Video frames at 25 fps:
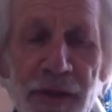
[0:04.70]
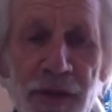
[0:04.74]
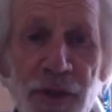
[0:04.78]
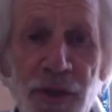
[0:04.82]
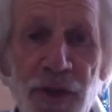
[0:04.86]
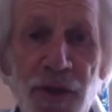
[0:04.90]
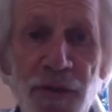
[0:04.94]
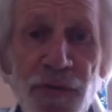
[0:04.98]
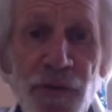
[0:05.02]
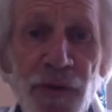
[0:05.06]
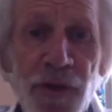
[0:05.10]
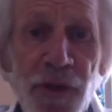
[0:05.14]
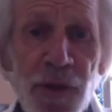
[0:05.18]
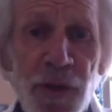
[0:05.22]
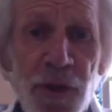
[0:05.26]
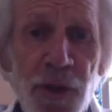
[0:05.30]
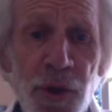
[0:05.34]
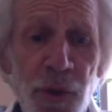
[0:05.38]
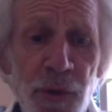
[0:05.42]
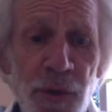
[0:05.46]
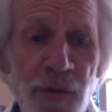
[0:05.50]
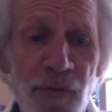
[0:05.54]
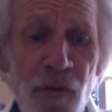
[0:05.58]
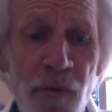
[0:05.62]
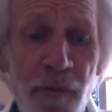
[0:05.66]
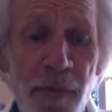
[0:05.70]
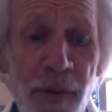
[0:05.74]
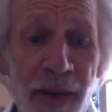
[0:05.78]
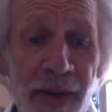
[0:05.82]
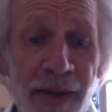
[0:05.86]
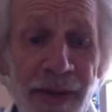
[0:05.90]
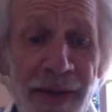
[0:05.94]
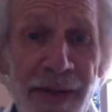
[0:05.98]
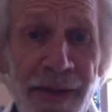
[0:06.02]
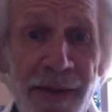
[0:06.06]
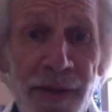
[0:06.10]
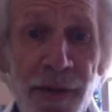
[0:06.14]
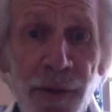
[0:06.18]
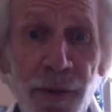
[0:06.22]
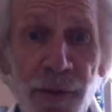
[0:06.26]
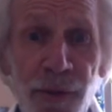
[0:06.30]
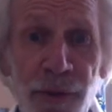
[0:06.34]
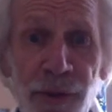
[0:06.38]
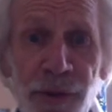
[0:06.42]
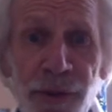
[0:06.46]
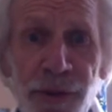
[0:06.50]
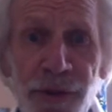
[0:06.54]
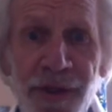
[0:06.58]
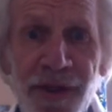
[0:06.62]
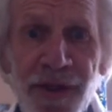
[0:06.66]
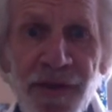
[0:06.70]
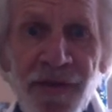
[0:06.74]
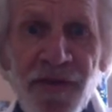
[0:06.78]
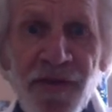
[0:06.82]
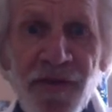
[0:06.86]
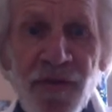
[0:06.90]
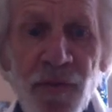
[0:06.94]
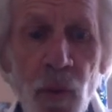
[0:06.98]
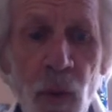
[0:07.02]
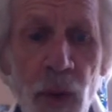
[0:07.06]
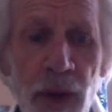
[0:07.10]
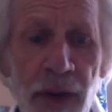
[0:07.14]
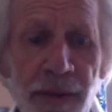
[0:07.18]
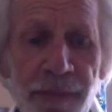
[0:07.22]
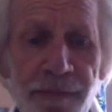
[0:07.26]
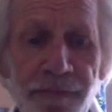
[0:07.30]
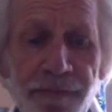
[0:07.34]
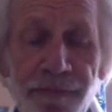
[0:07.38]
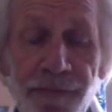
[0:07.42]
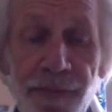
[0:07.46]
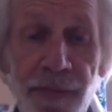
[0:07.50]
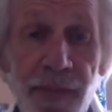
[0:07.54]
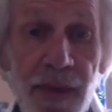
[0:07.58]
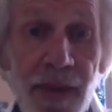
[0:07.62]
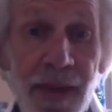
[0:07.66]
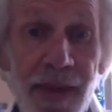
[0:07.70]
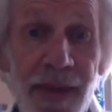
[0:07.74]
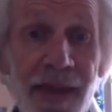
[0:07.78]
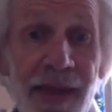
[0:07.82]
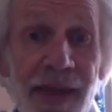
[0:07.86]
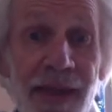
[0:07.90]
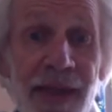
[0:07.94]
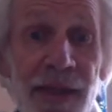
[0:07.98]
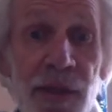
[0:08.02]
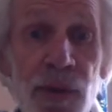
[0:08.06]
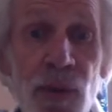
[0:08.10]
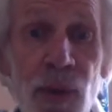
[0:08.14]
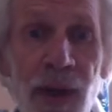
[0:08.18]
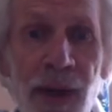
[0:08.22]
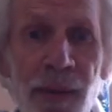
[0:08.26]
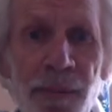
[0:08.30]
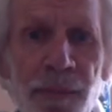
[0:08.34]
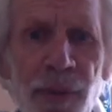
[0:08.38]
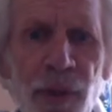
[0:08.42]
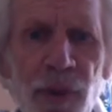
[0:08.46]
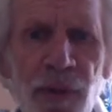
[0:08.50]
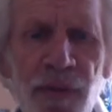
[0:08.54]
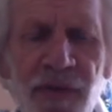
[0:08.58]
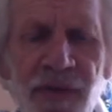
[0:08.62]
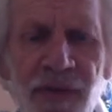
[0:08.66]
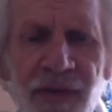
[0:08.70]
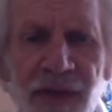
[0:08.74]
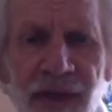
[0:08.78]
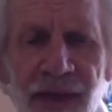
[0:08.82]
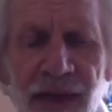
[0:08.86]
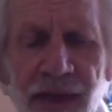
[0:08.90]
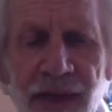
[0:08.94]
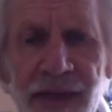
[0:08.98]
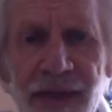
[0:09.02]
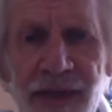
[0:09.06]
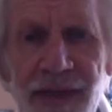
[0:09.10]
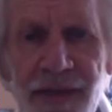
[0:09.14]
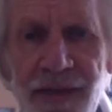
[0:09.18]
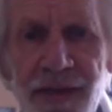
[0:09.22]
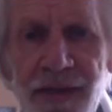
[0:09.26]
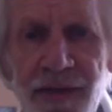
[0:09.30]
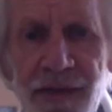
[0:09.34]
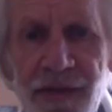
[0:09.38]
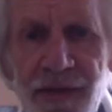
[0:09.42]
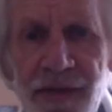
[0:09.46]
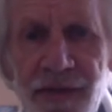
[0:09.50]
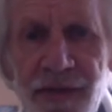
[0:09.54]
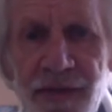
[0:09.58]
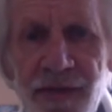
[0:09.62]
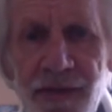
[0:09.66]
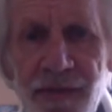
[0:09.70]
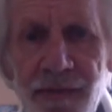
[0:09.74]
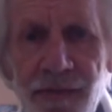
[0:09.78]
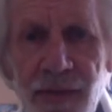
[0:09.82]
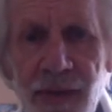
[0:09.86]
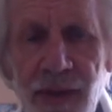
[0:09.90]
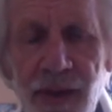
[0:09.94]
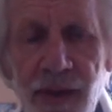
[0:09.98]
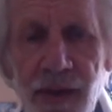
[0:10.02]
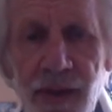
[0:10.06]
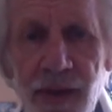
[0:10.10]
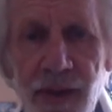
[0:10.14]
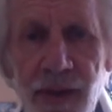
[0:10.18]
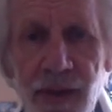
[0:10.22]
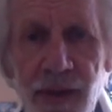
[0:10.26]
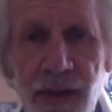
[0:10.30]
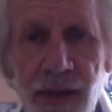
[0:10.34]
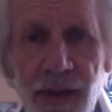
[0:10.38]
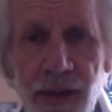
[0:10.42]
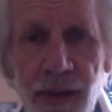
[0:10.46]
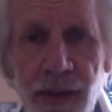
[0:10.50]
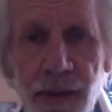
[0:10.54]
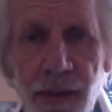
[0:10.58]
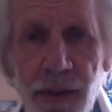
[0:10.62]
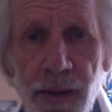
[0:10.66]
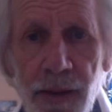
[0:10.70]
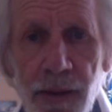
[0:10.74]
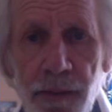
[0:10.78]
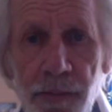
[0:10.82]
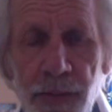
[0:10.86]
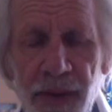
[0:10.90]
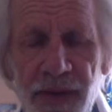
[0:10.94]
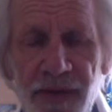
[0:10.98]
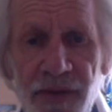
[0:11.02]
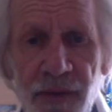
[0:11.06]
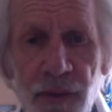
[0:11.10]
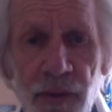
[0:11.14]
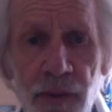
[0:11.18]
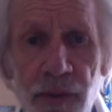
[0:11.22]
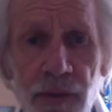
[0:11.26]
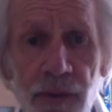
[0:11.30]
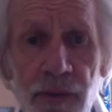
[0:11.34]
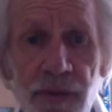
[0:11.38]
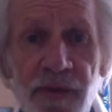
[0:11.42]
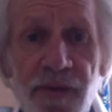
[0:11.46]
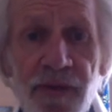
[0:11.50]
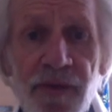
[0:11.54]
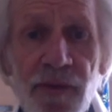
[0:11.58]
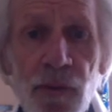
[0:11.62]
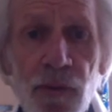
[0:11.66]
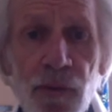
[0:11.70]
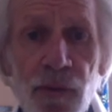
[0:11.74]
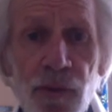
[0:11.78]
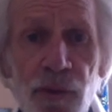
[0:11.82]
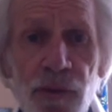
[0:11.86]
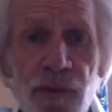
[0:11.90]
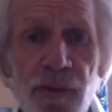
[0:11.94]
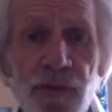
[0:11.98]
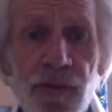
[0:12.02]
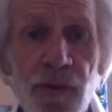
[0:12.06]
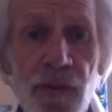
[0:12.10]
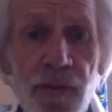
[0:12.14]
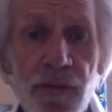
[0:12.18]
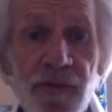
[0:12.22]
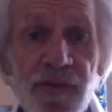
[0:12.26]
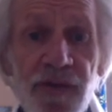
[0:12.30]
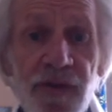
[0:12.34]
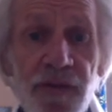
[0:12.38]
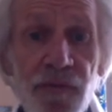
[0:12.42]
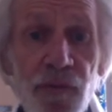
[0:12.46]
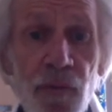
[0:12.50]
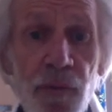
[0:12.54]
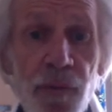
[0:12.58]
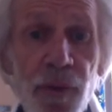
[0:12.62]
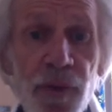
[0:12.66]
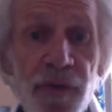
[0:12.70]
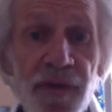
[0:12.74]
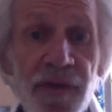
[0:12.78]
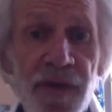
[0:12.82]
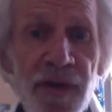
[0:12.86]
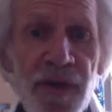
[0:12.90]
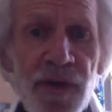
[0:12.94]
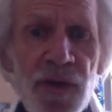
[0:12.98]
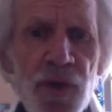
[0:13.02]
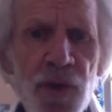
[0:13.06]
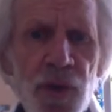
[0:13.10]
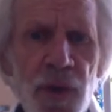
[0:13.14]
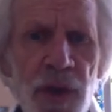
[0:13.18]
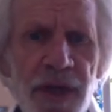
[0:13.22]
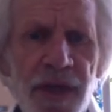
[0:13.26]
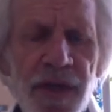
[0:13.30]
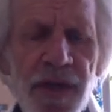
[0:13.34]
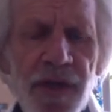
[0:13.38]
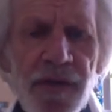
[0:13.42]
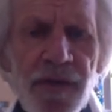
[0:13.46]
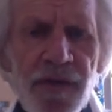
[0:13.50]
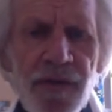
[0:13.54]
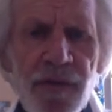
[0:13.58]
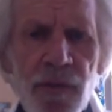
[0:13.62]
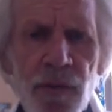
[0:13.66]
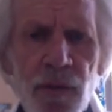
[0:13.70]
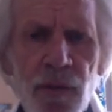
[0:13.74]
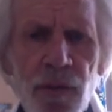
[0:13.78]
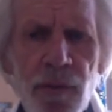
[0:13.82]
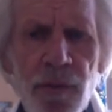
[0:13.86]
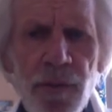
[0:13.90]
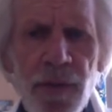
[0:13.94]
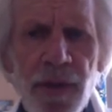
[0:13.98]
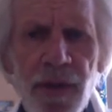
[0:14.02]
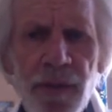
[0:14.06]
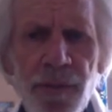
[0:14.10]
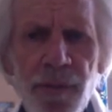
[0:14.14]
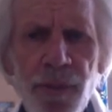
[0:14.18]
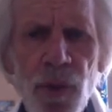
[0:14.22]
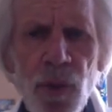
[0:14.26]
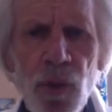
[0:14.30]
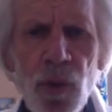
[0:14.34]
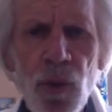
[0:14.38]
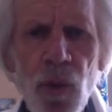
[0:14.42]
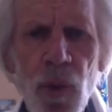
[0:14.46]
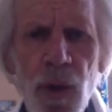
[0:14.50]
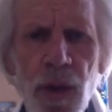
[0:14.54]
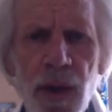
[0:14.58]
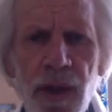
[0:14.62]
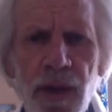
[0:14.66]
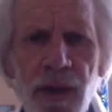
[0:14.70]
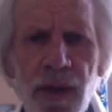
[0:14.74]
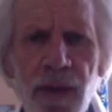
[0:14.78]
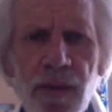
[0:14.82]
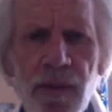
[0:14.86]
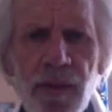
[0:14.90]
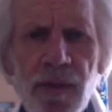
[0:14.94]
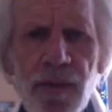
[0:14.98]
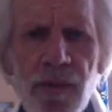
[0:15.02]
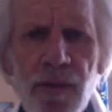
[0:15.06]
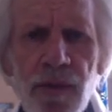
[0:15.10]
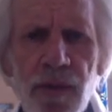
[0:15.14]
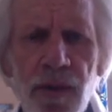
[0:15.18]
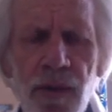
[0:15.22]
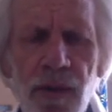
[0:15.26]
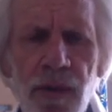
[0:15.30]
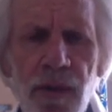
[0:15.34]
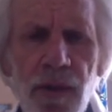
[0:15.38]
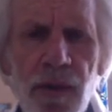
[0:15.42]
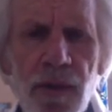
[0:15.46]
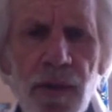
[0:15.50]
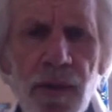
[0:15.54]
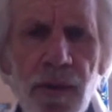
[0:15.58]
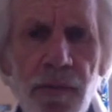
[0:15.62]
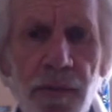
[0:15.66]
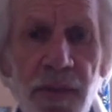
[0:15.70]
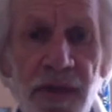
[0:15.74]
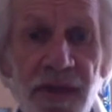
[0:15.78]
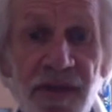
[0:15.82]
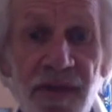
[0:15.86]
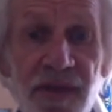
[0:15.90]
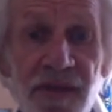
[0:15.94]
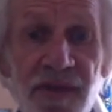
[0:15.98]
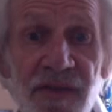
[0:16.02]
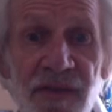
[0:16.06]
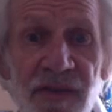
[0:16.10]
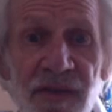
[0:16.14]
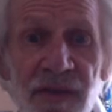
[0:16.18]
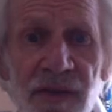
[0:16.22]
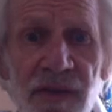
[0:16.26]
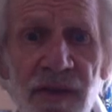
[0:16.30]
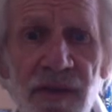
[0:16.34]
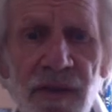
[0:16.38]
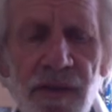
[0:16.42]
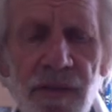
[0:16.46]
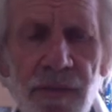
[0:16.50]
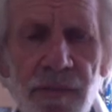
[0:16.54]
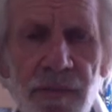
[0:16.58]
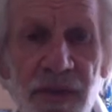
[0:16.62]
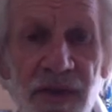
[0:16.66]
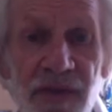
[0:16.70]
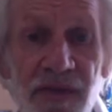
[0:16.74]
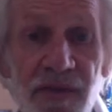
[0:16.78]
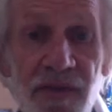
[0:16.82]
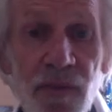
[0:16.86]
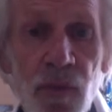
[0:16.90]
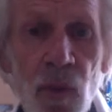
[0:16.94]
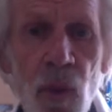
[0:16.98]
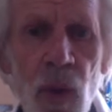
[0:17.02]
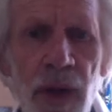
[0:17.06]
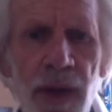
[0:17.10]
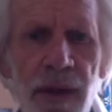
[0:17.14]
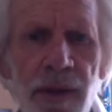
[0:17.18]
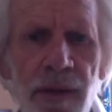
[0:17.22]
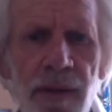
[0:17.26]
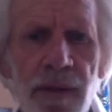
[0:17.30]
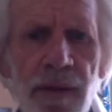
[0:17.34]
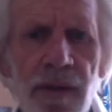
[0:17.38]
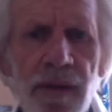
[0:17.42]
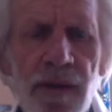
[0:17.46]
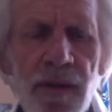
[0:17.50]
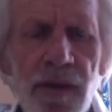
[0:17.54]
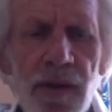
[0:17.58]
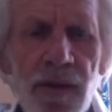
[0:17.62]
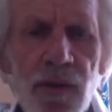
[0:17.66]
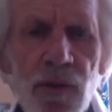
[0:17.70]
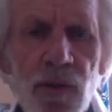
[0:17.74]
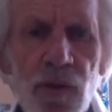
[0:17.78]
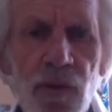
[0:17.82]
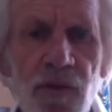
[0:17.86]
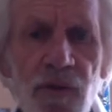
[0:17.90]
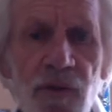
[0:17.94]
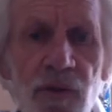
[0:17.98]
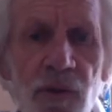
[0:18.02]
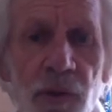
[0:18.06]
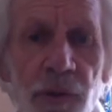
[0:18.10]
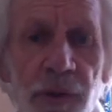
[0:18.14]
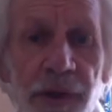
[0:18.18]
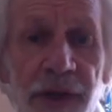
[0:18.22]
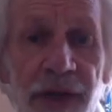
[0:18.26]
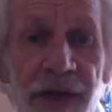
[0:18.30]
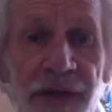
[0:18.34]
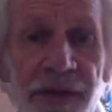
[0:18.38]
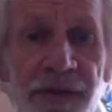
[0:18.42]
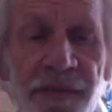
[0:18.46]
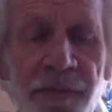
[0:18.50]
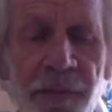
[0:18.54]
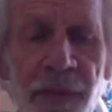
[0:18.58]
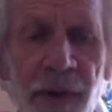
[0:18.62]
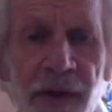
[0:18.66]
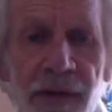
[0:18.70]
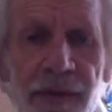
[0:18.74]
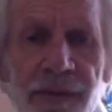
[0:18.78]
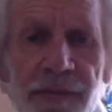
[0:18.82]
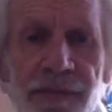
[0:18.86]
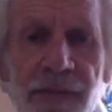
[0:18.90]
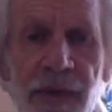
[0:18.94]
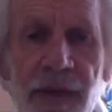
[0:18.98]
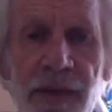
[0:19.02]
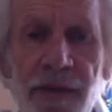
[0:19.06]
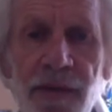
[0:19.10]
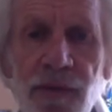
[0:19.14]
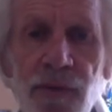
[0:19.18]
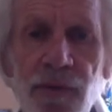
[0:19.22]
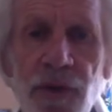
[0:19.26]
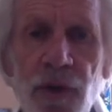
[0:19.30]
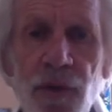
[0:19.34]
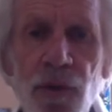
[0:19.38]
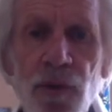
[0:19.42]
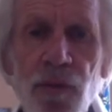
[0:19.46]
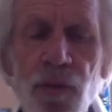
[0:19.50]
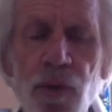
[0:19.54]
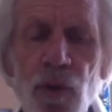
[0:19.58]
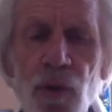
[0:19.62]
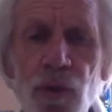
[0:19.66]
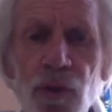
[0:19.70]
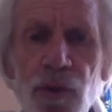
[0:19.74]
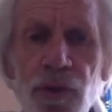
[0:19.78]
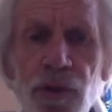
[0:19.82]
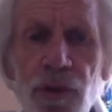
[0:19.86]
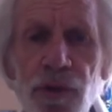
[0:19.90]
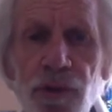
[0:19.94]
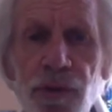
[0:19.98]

Je voudrais aujourd'hui vous parler donc des souhaits et de la pensée créatrice. Parce que sans doute vous êtes-vous posé un jour la question mais pourquoi euh, mes désirs, mes souhaits ne se réalisent pas On a eu beaucoup